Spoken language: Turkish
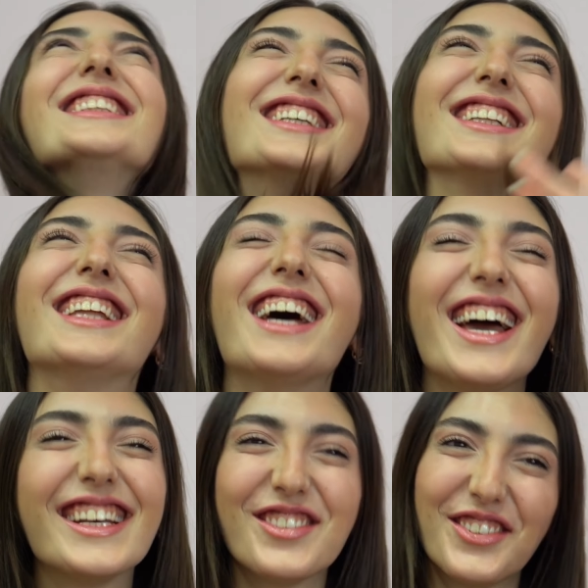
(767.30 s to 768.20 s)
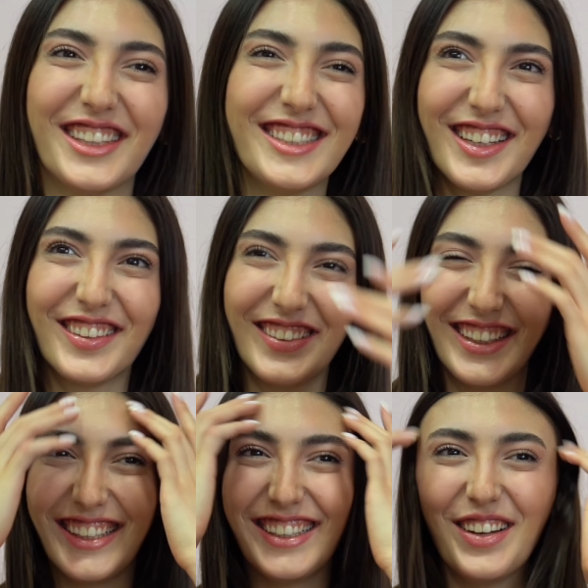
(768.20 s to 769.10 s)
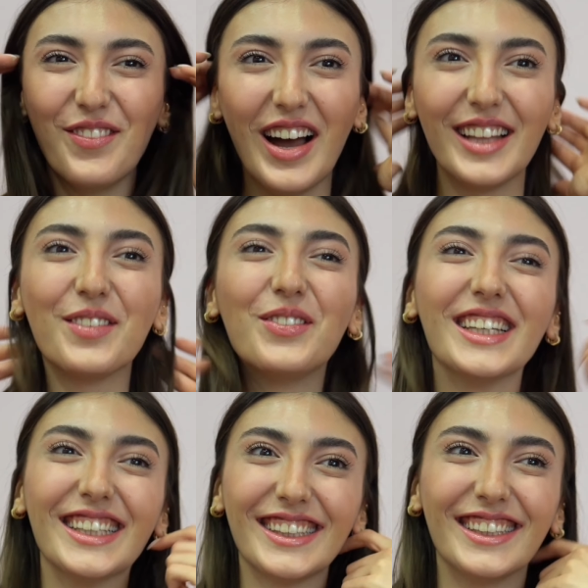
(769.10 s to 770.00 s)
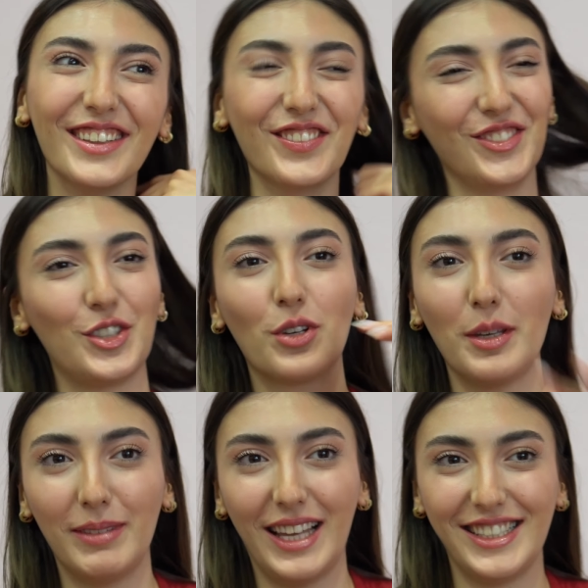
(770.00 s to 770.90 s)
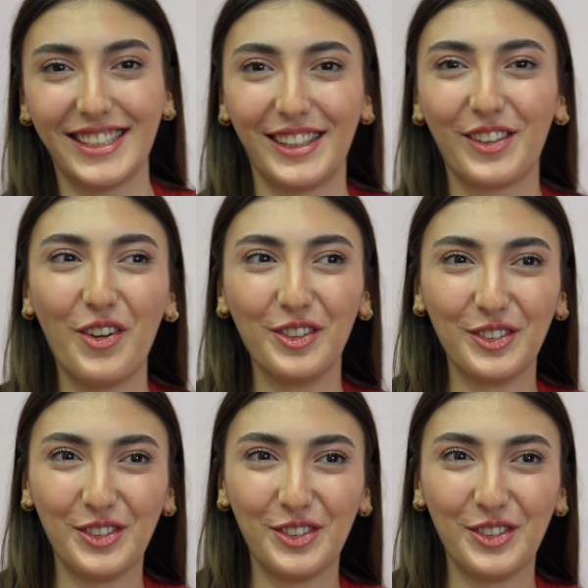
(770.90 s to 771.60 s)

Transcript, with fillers: Bence de. Çok teşekkür ederim. Ben de bayıldım. Çok iyi bir değişiklik olduğunu